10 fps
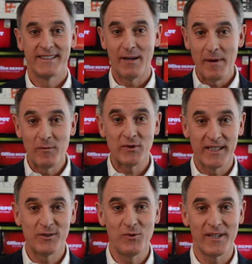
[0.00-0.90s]
Sabemos
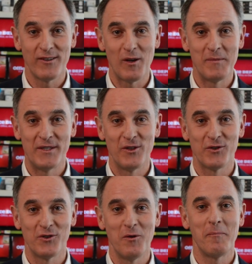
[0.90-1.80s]
que es un reto
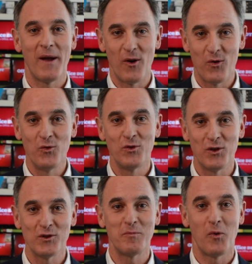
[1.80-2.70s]
ambicioso, pero
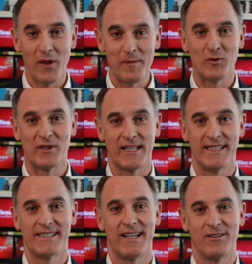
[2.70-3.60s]
juntos podemos
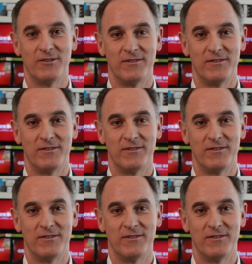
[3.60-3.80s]
alcanzarlo.